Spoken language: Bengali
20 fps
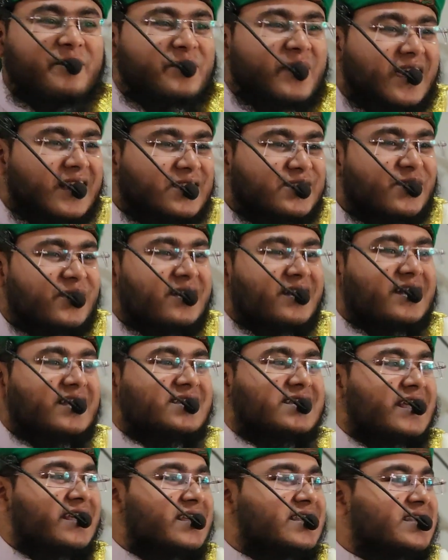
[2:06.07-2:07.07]
মাপার জন্য
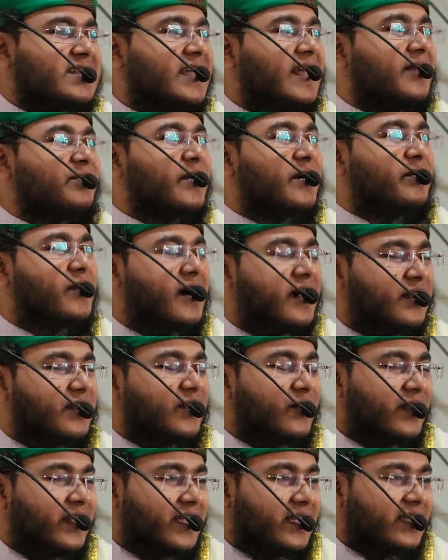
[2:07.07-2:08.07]
যে স্কেল ব্যবহার
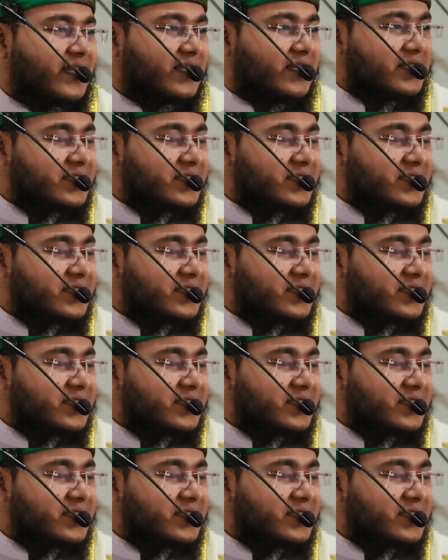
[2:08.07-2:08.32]
করে